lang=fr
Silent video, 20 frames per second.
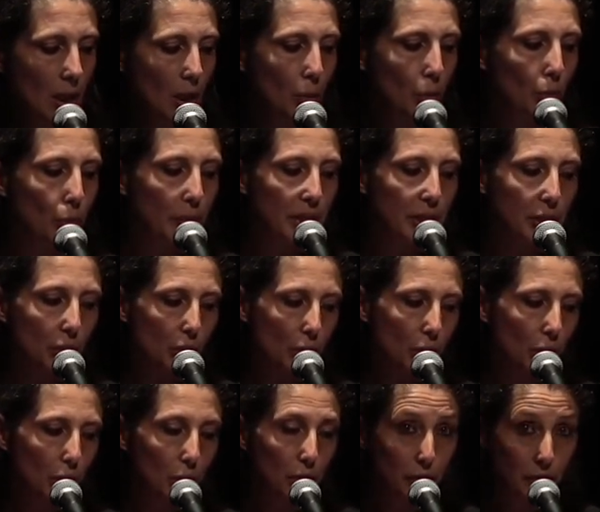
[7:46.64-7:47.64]
Puis se
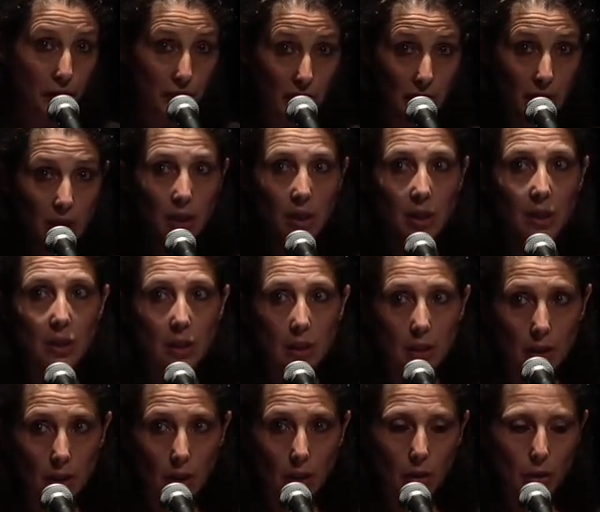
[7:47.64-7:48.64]
relever
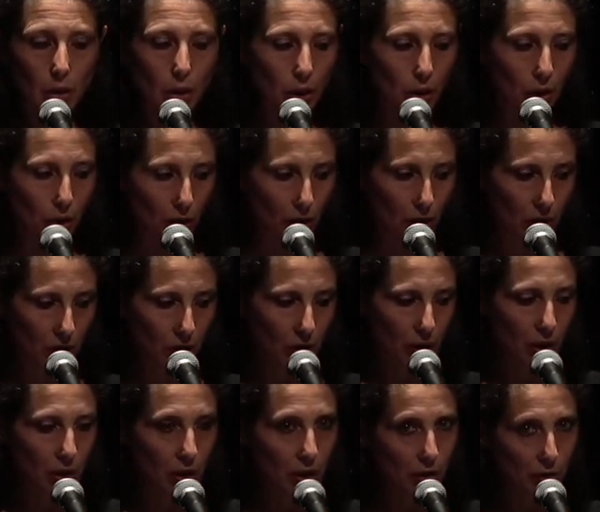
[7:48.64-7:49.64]
encore,
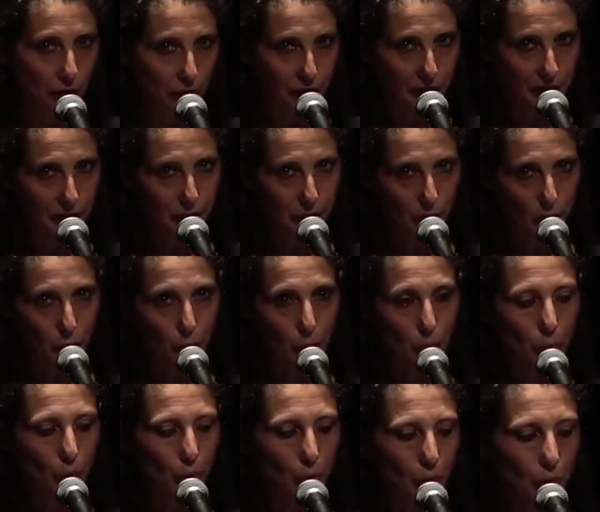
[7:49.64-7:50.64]
vivant de
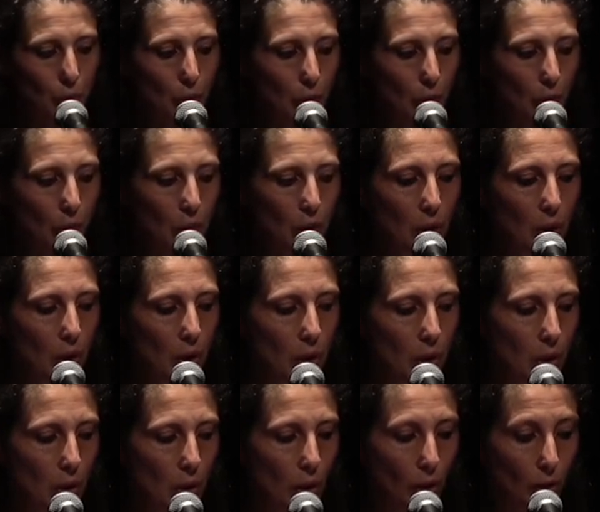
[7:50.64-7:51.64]
muscles,
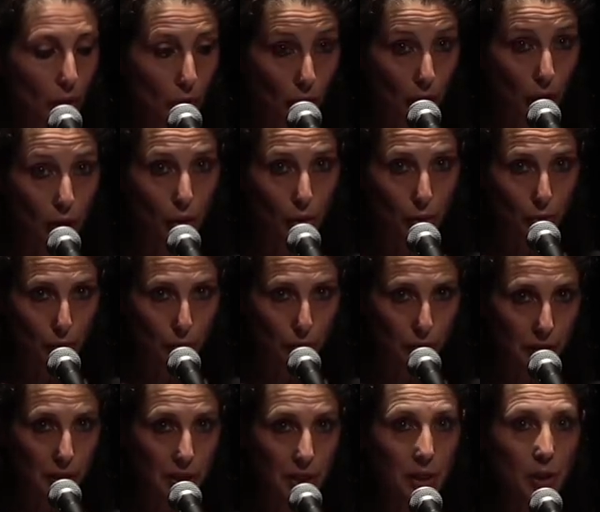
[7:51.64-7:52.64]
encore une
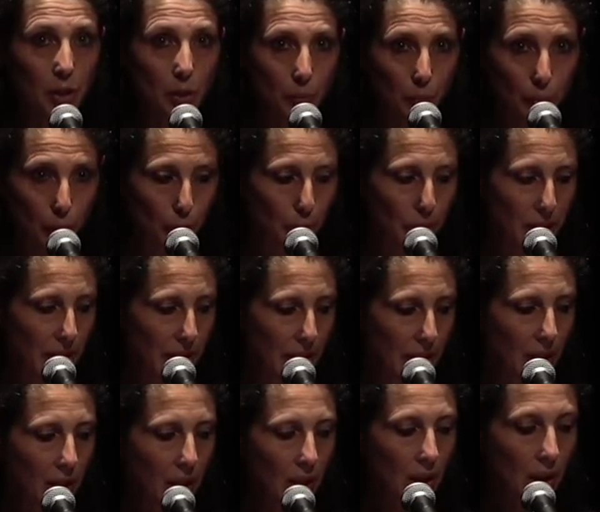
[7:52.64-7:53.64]
vie
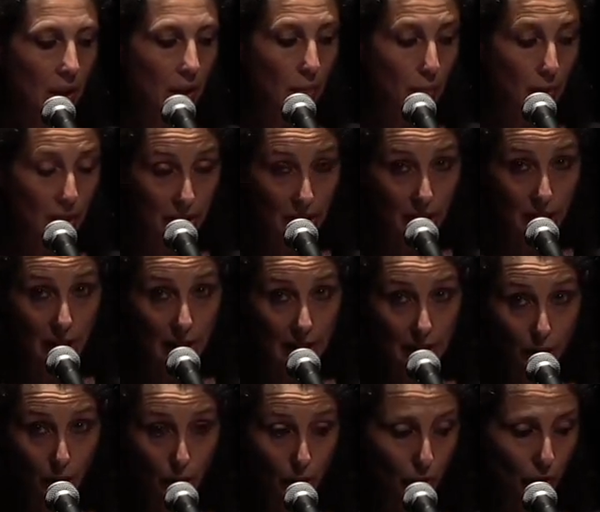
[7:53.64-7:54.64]
paupière malgré
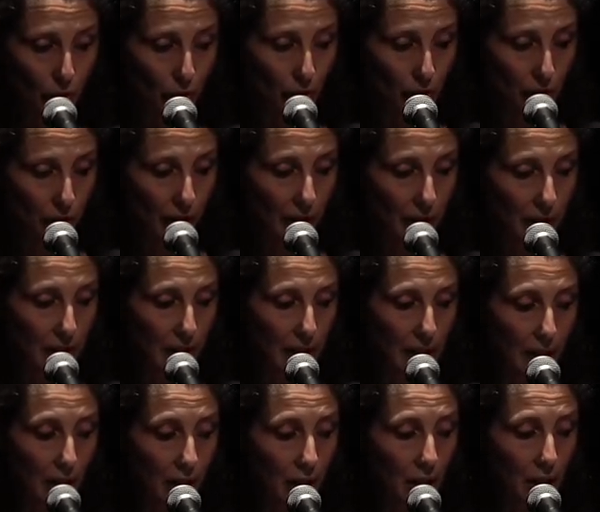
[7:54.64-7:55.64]
l'être
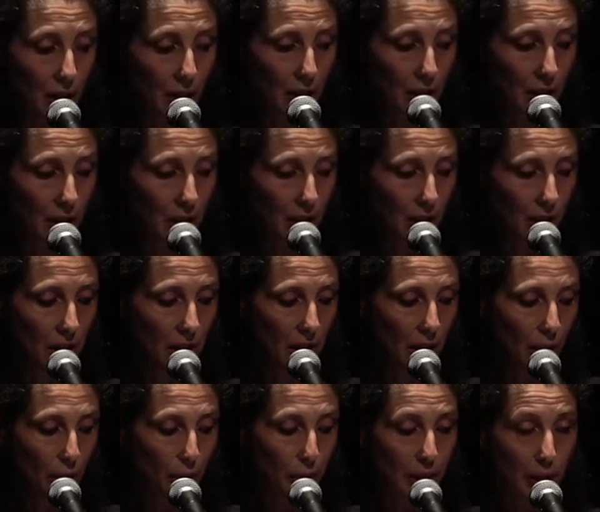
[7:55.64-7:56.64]
sphincter,
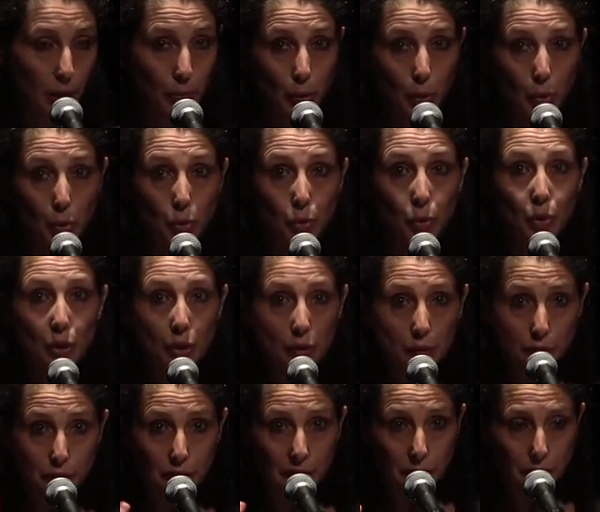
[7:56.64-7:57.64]
bien plus
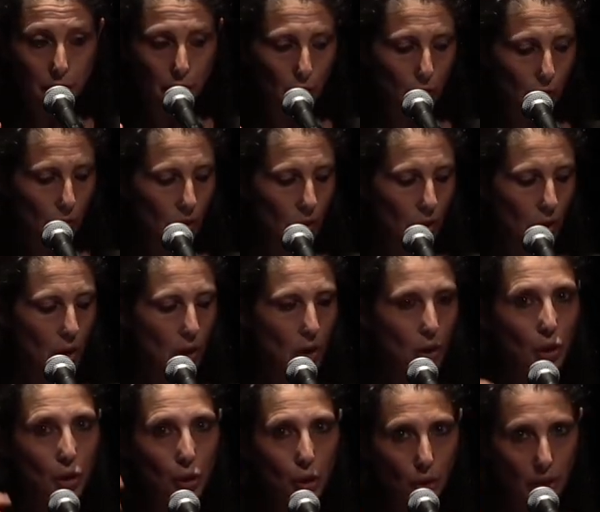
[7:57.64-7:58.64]
vivant
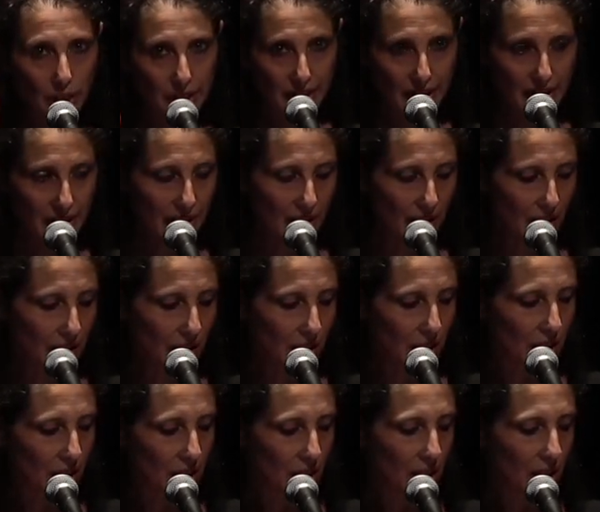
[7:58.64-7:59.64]
que les insectes.